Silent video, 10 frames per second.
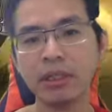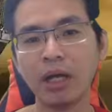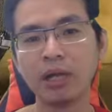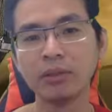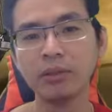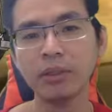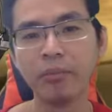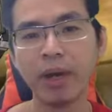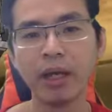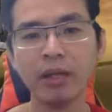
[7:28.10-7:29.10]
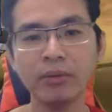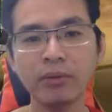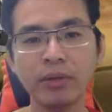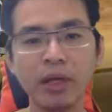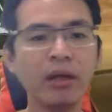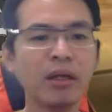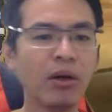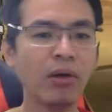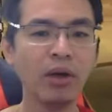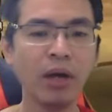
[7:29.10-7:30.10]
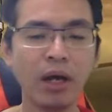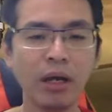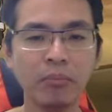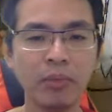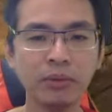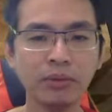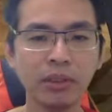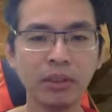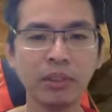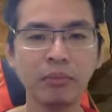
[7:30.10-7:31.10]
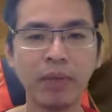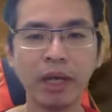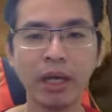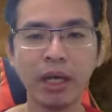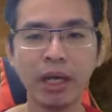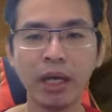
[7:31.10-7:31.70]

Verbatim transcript: Arthur dipakai dulu eh kalau nggak ngebot juga tetap pakai